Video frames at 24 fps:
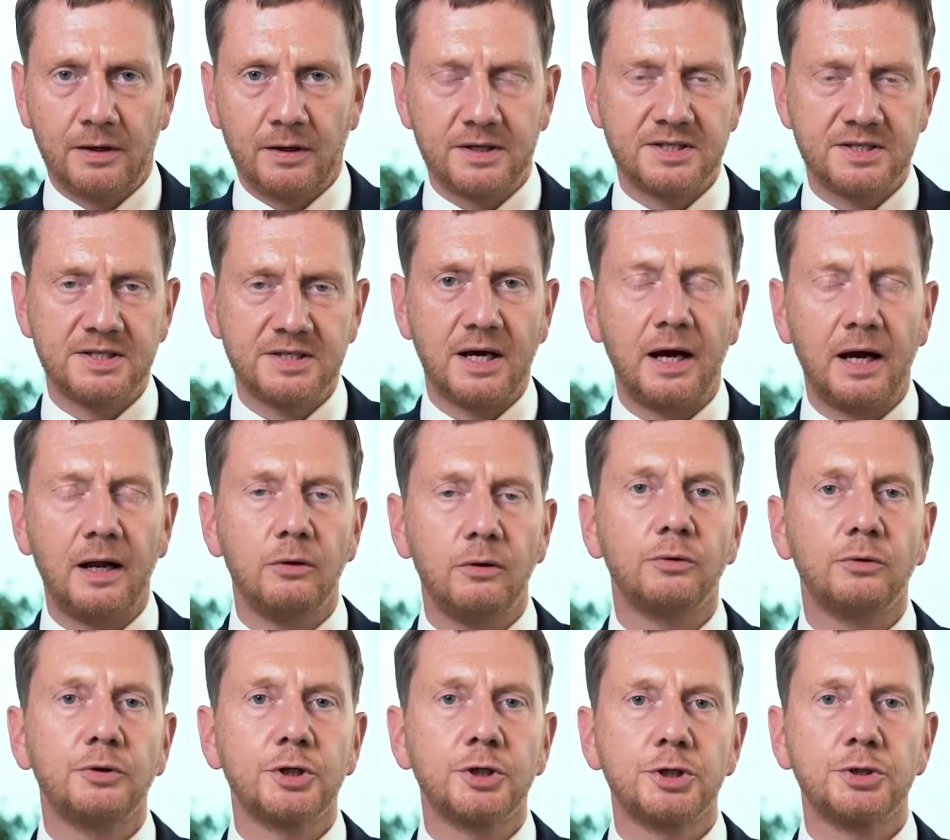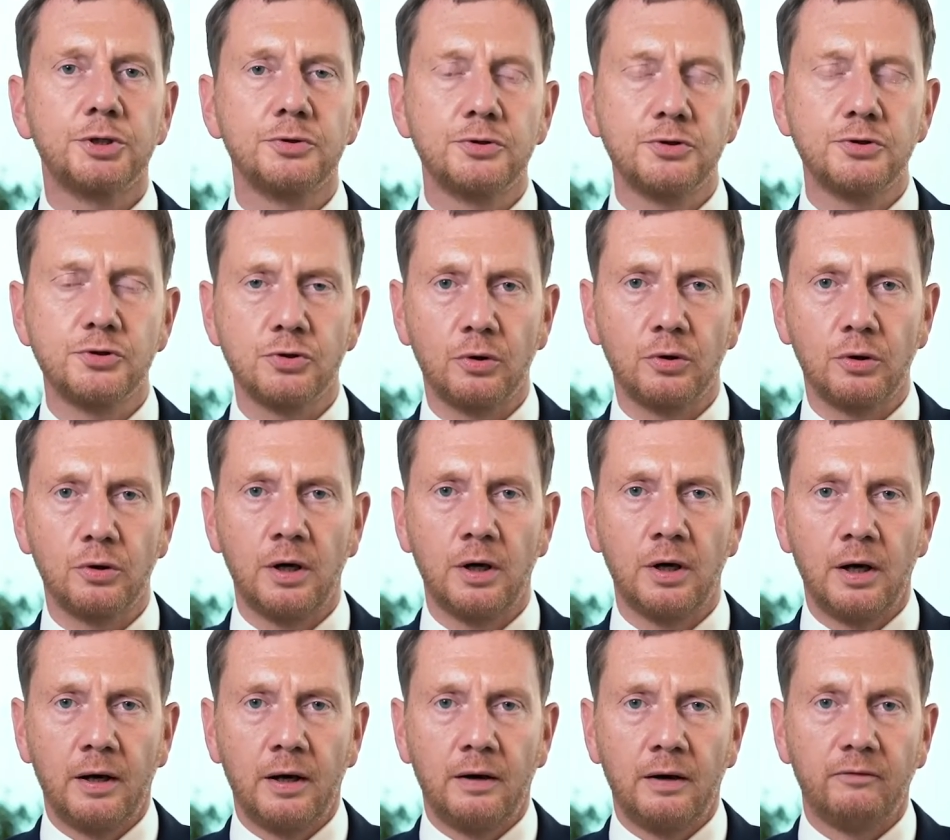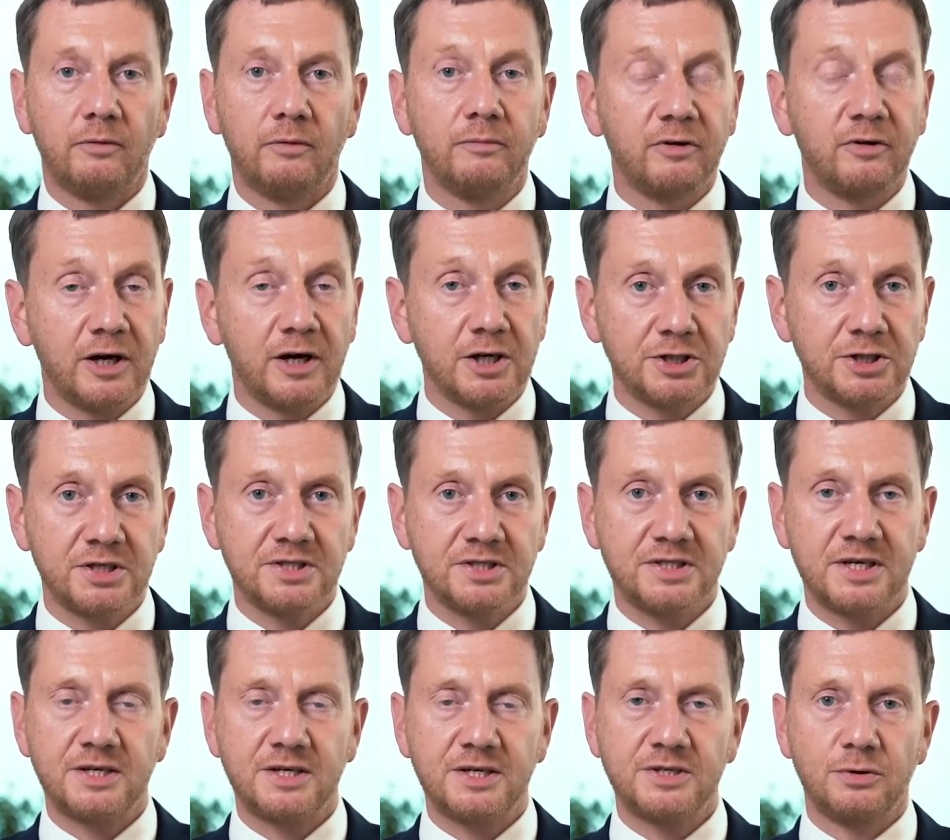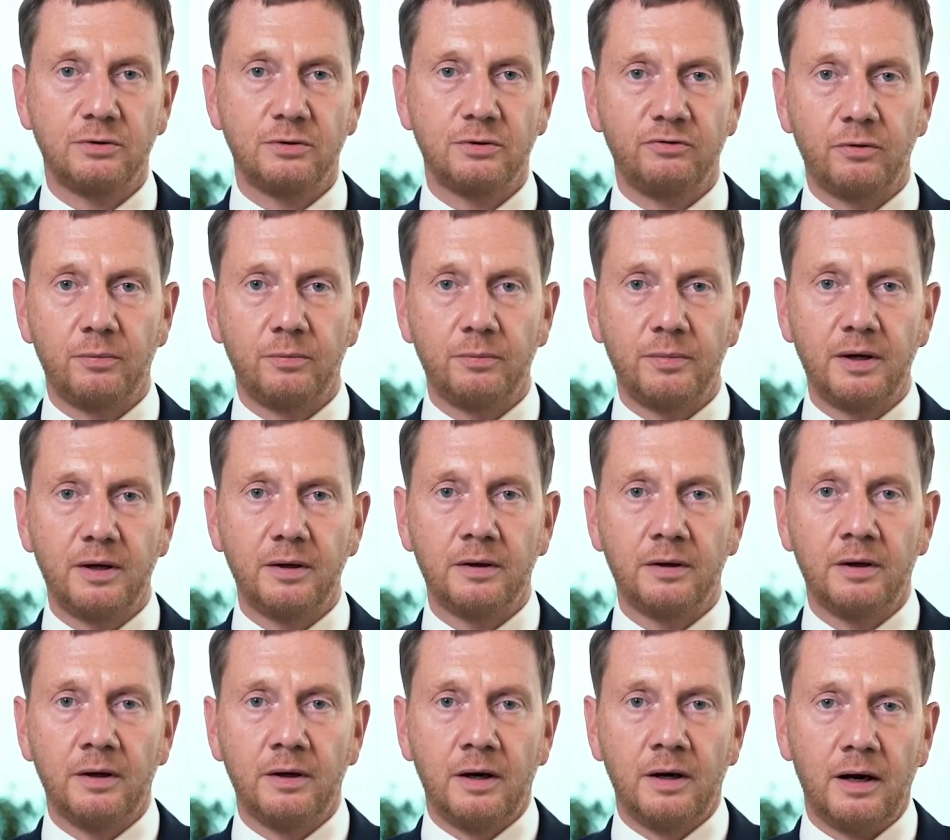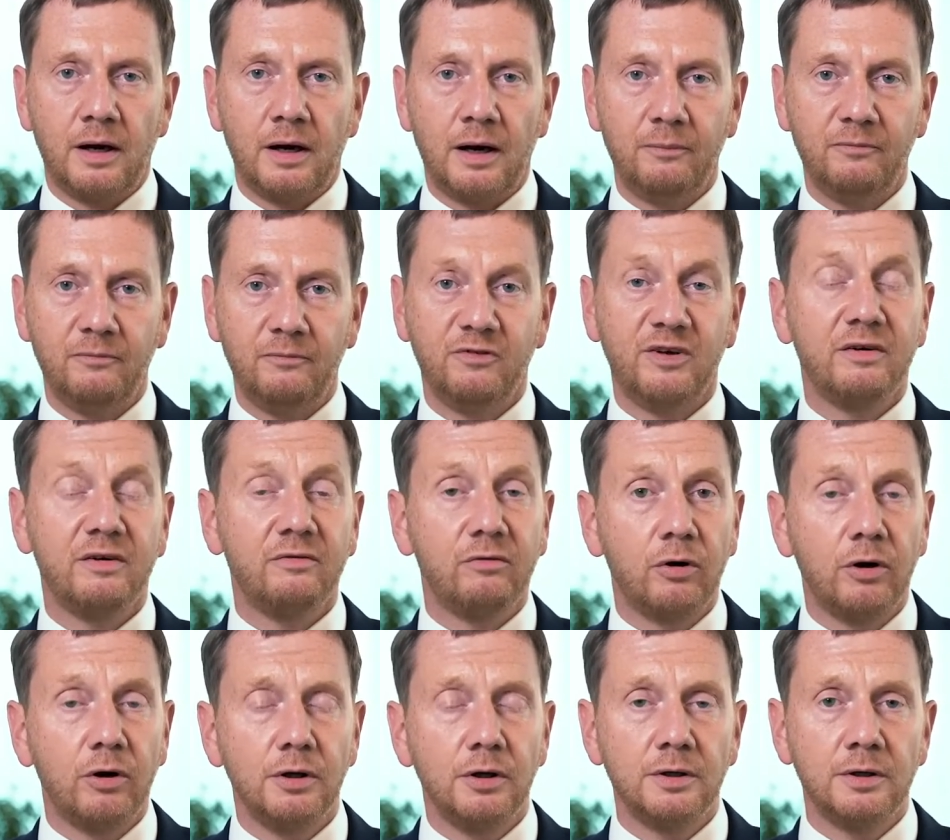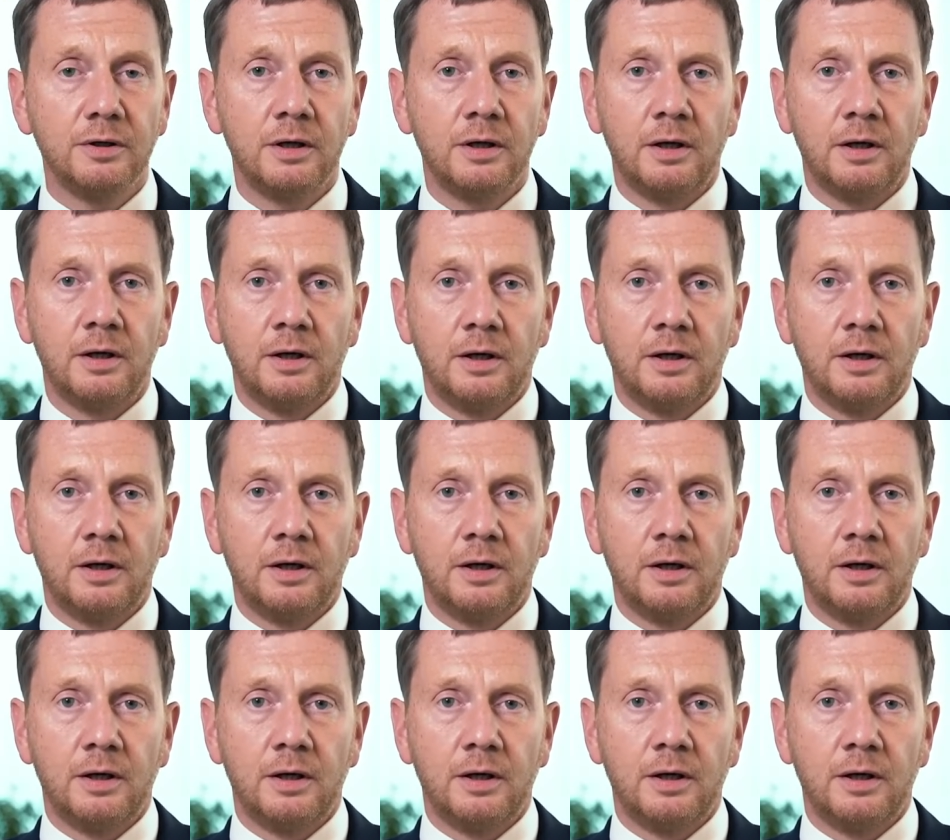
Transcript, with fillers: dass Sie alle Unterstützung vom Freistaat Sachsen und von mir haben. Wir wollen,